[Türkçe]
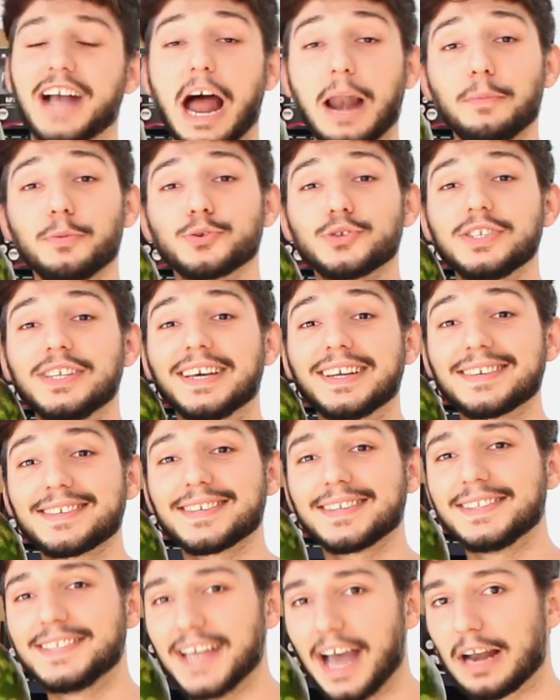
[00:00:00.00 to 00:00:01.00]
karpuzun
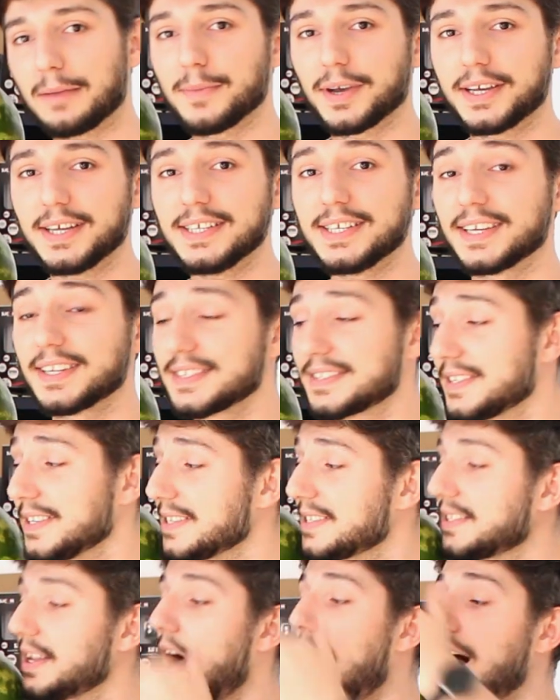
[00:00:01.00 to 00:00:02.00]
yarısı Diyarbakır yarısı
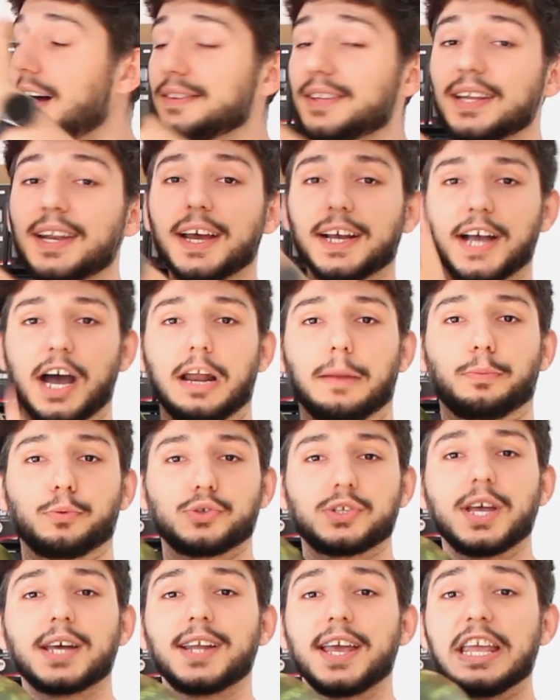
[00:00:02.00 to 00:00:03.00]
ise Adana
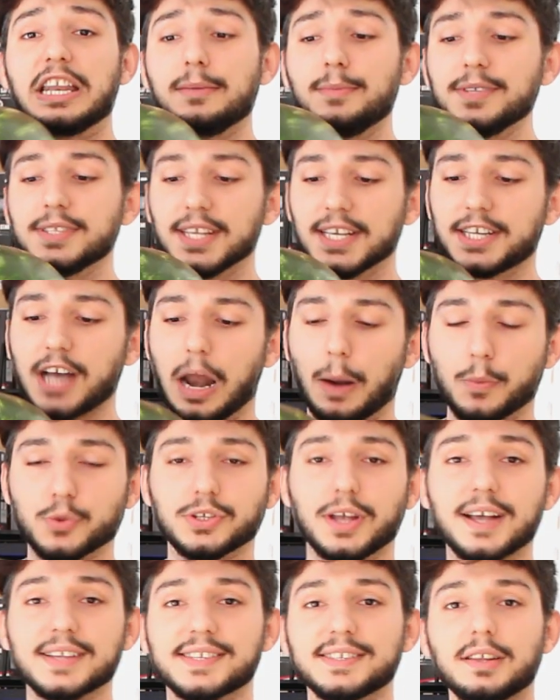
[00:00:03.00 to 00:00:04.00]
karpuz. Yani elimizdeki karpuz
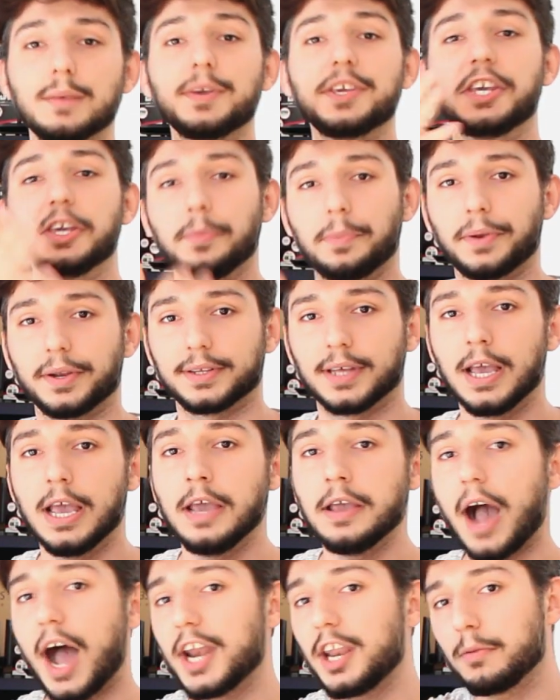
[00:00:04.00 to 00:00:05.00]
aslında bir hibrit.
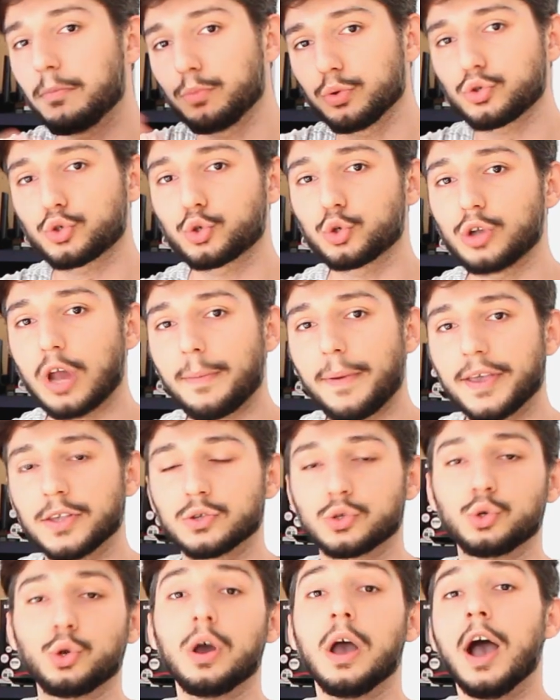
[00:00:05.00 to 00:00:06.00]
Yani bu şuna
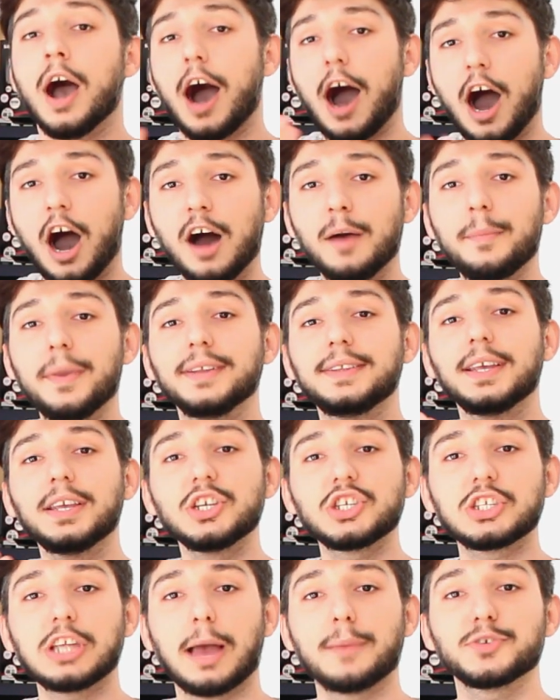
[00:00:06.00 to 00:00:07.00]
benziyor. AMD
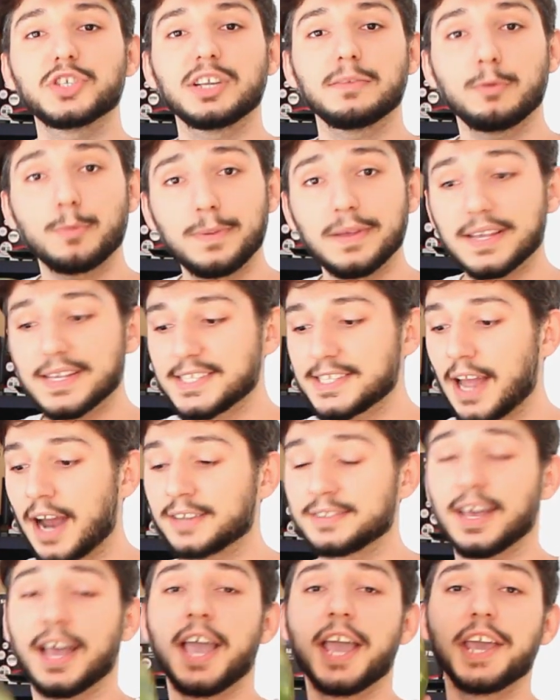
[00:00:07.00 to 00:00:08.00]
işlemcili bir
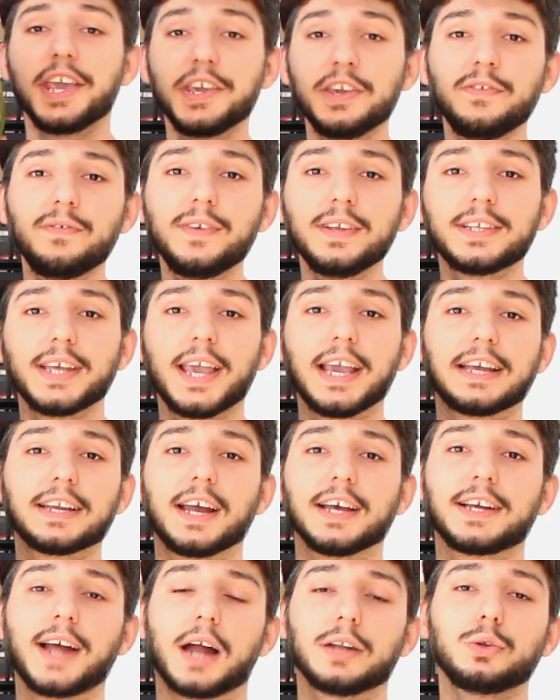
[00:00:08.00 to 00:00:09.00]
bilgisayarda Nvidia
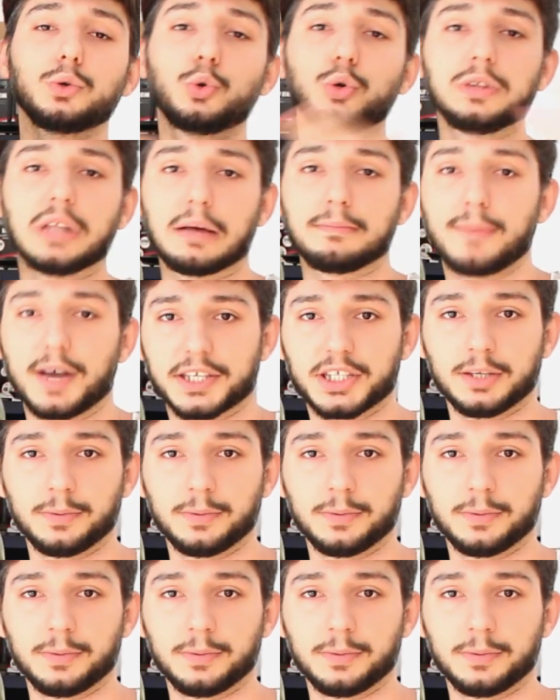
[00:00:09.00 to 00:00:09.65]
ekran kartı kullanmak